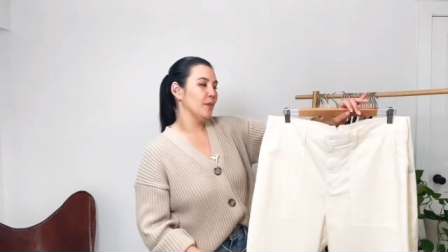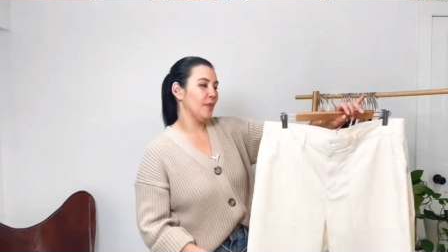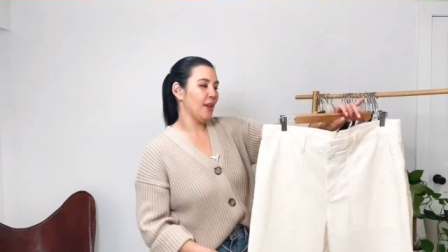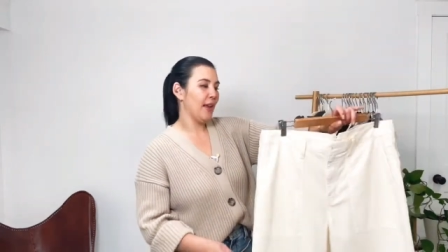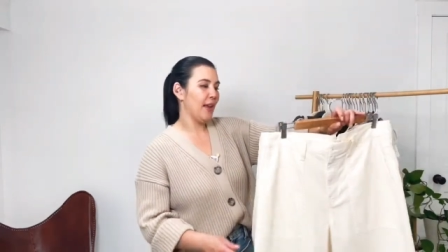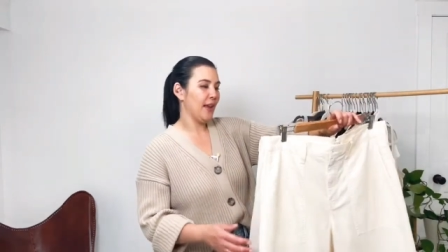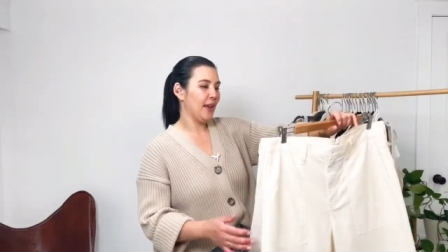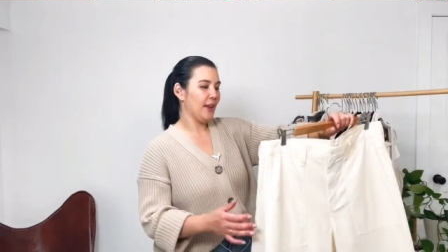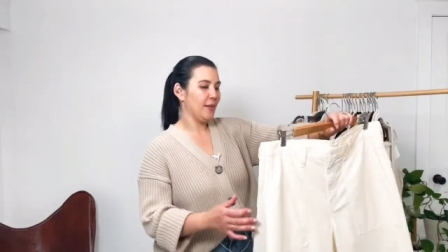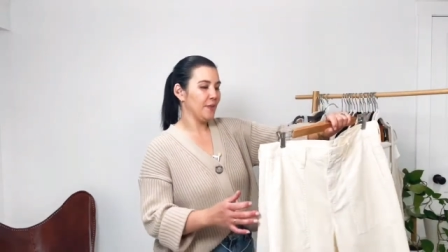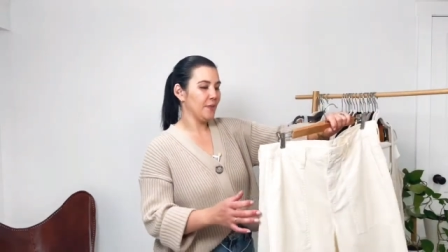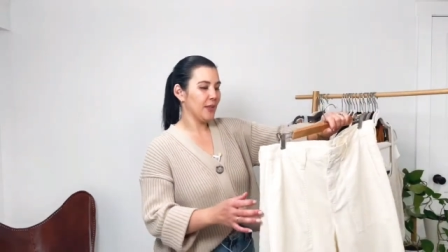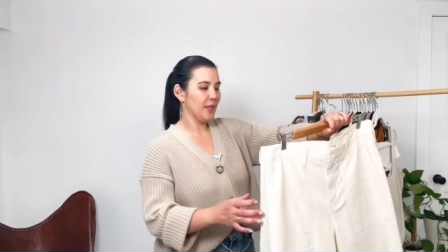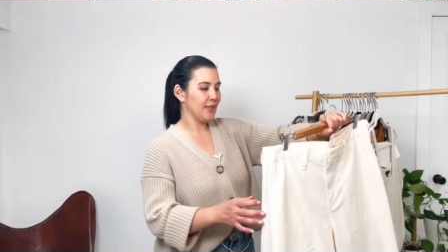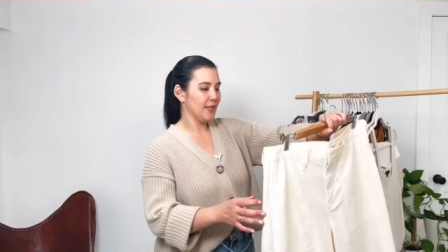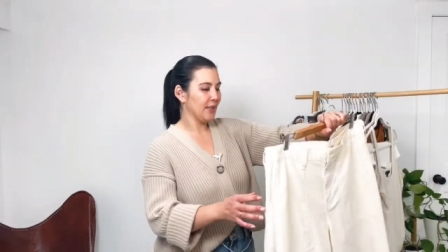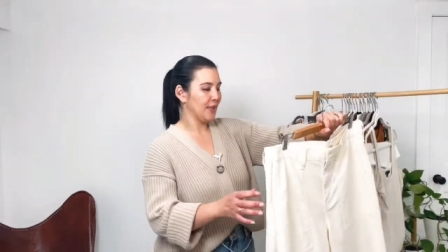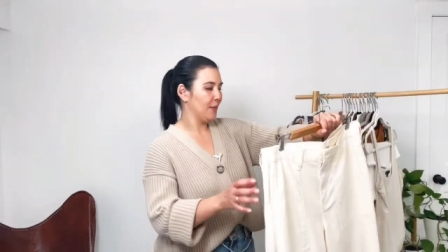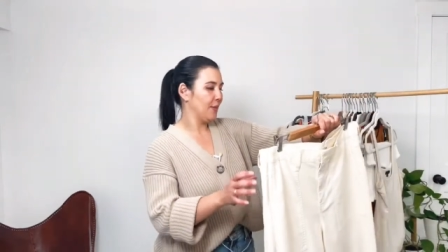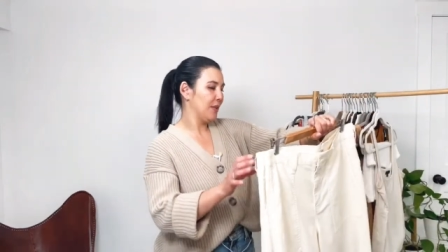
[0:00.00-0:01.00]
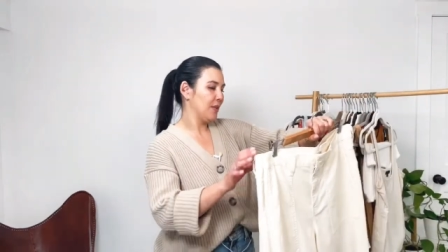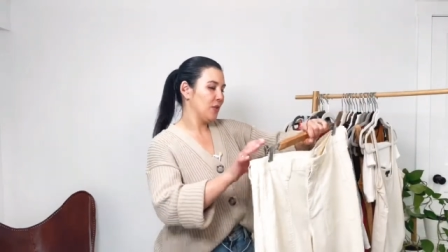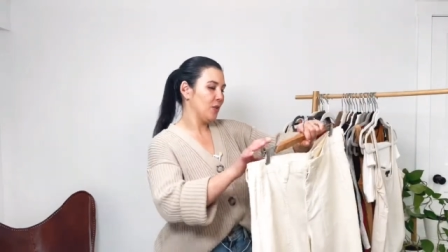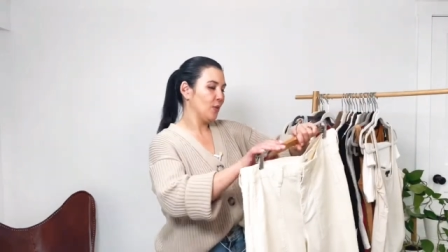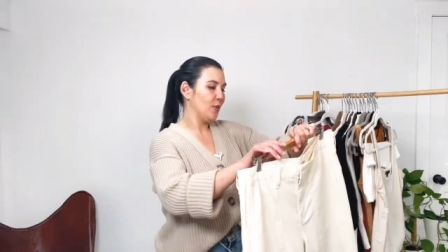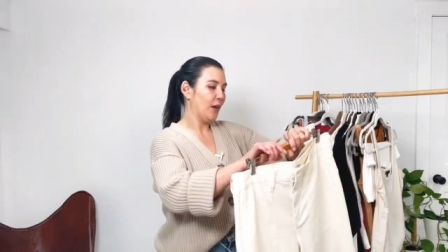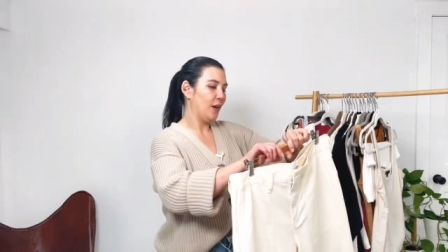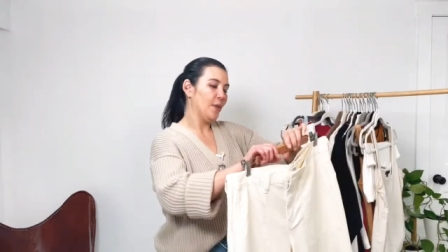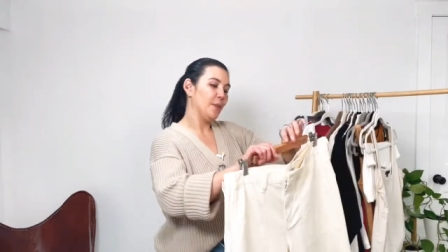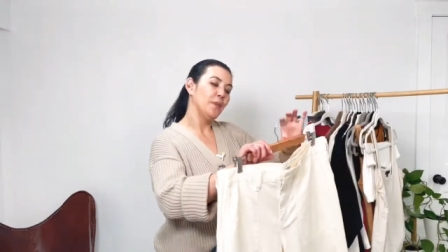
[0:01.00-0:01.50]
é exatamente
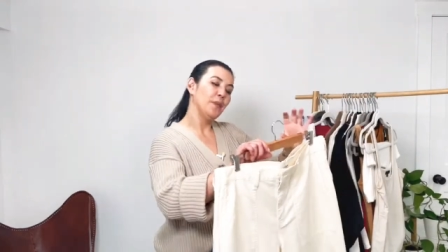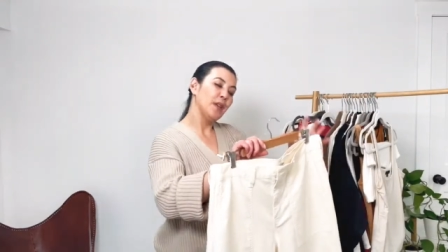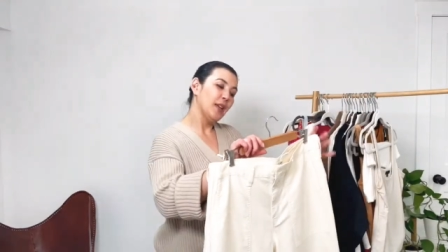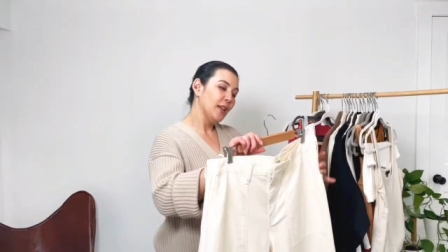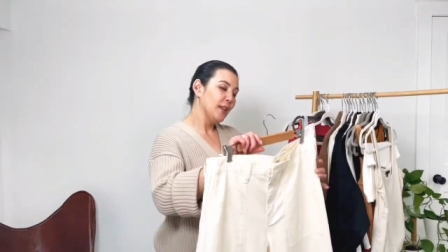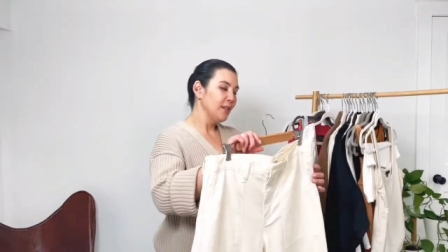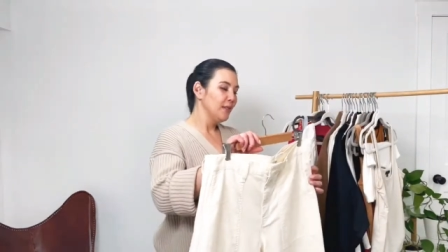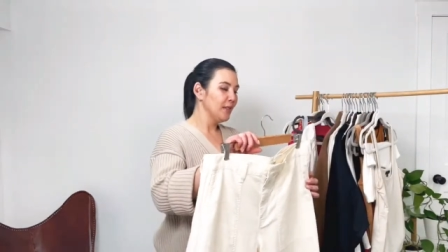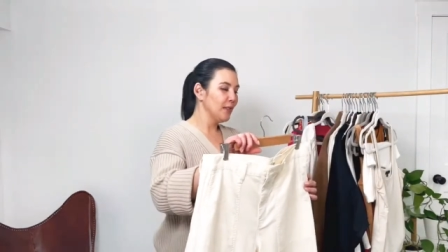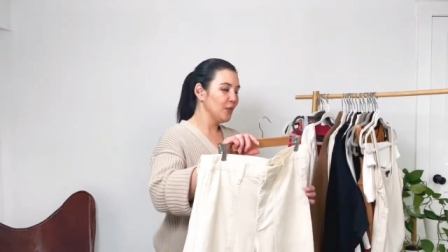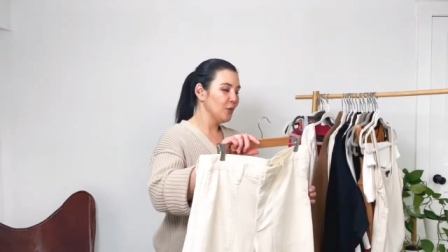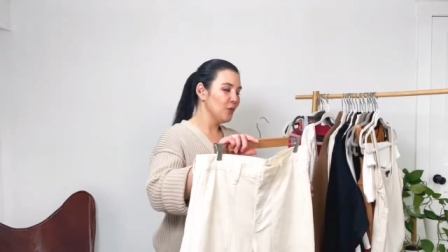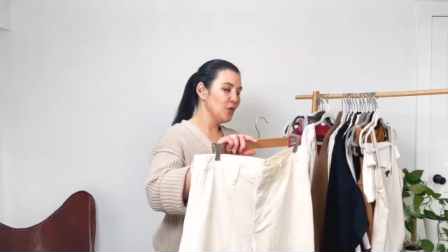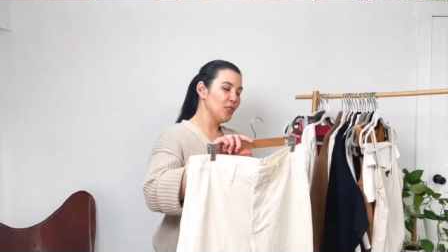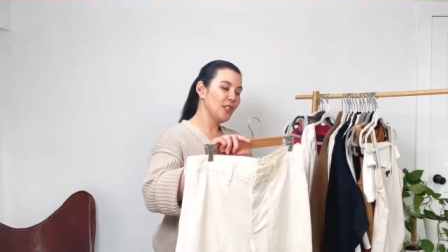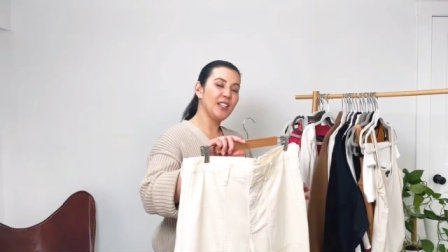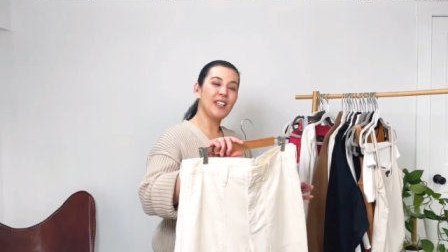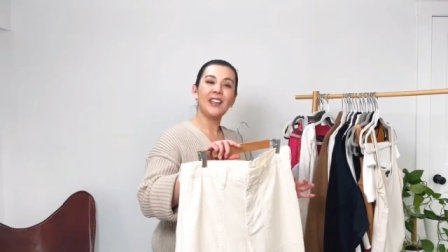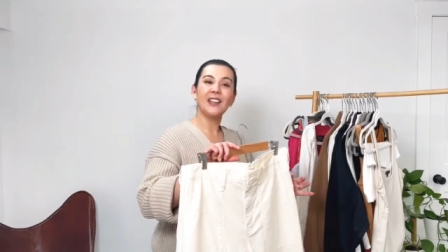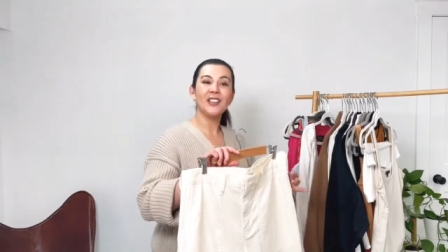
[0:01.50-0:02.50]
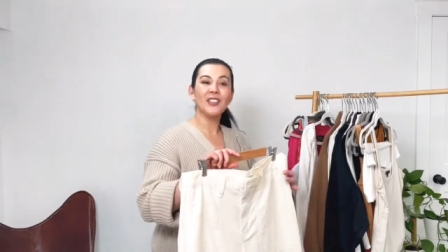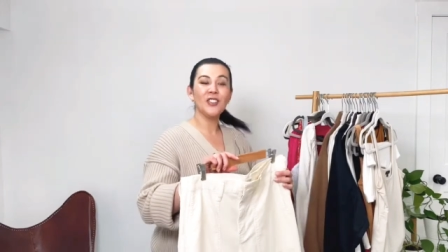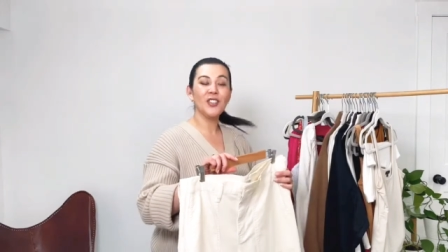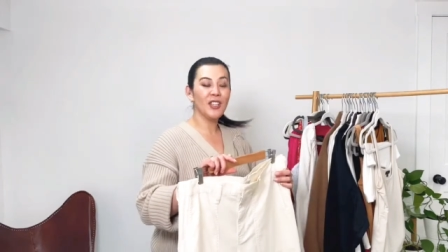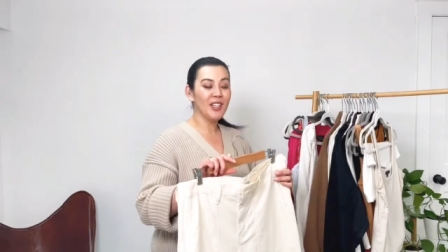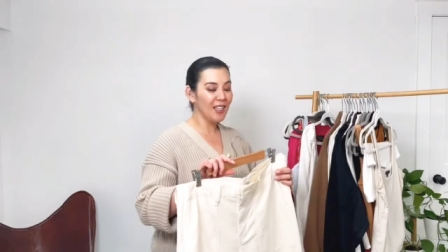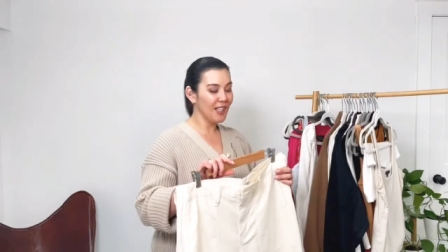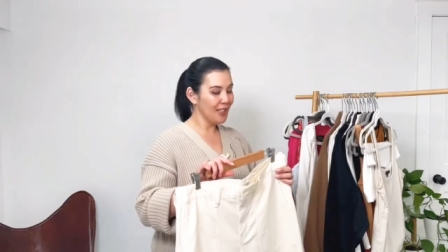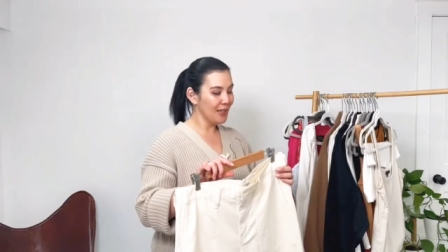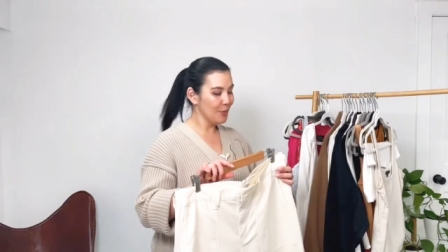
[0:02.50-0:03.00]
igual. Então
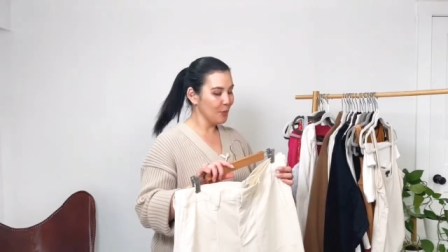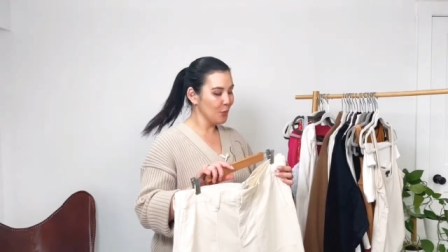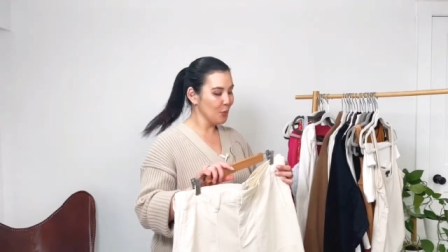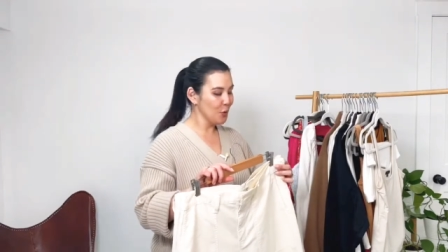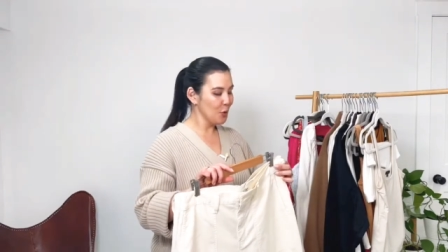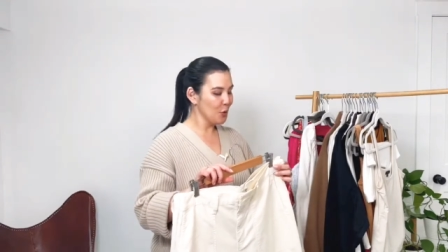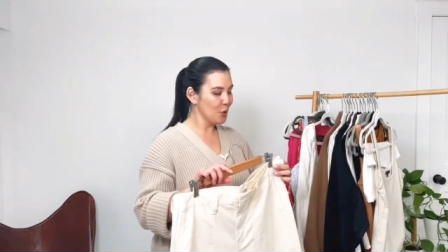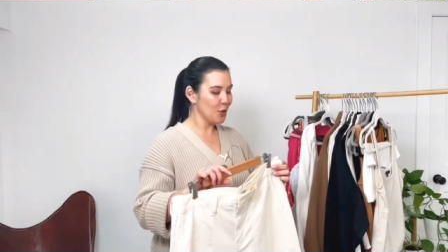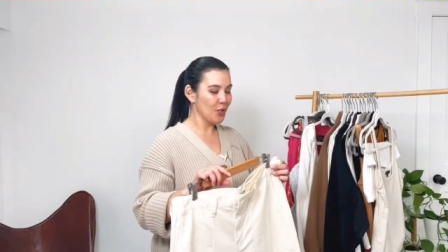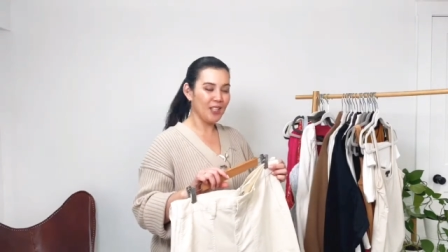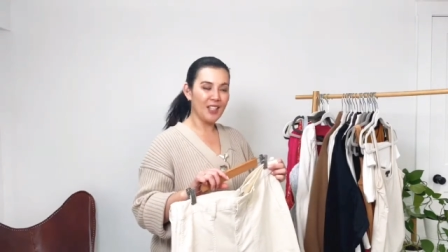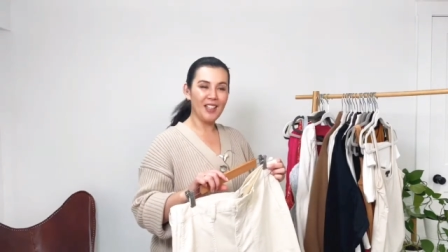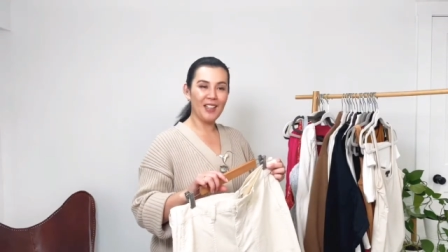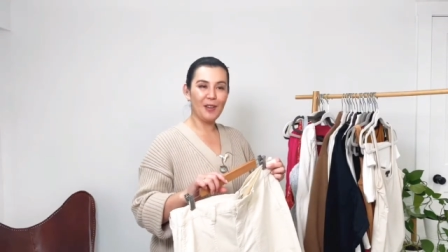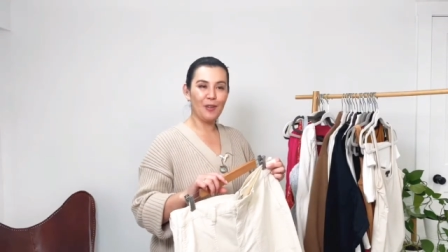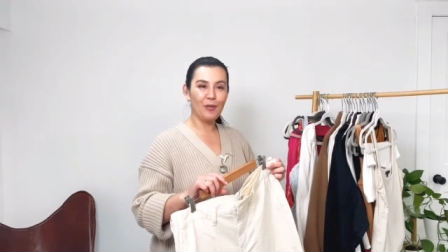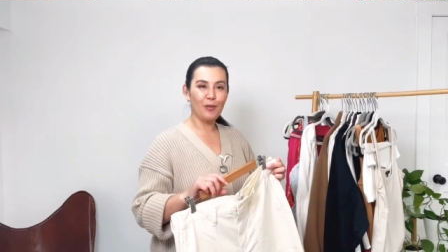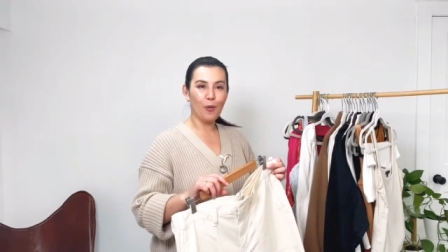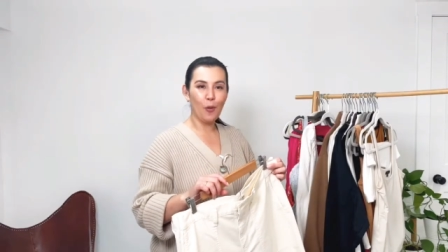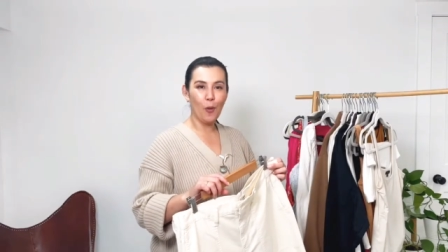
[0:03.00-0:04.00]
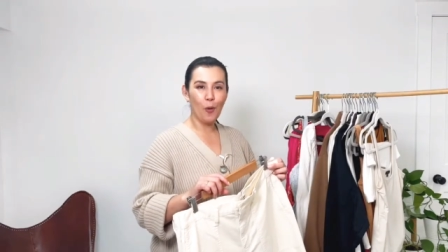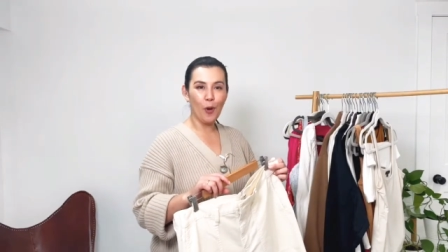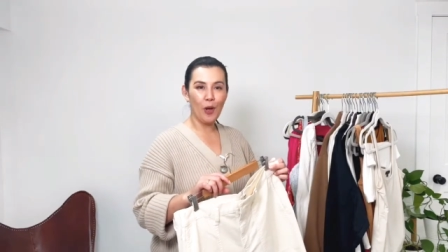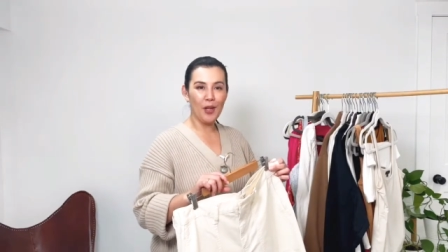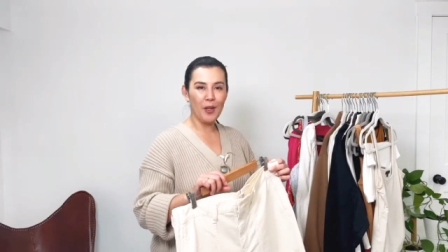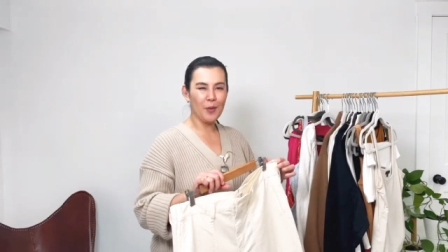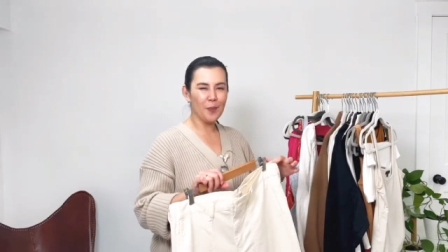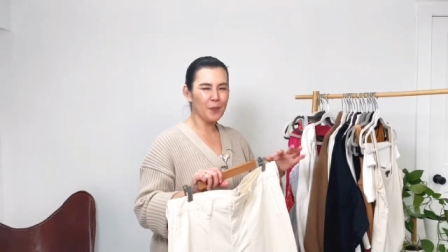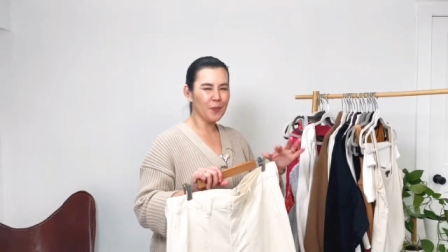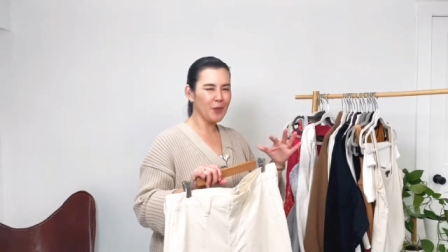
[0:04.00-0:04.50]
diríamos que
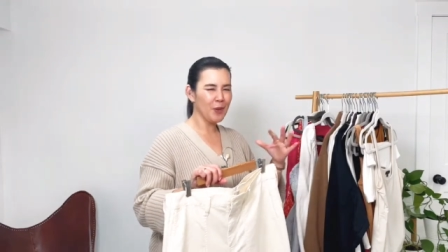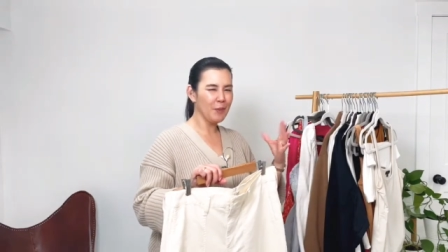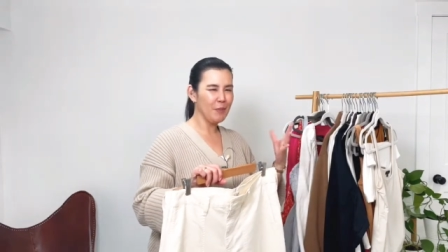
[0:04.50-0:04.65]
foi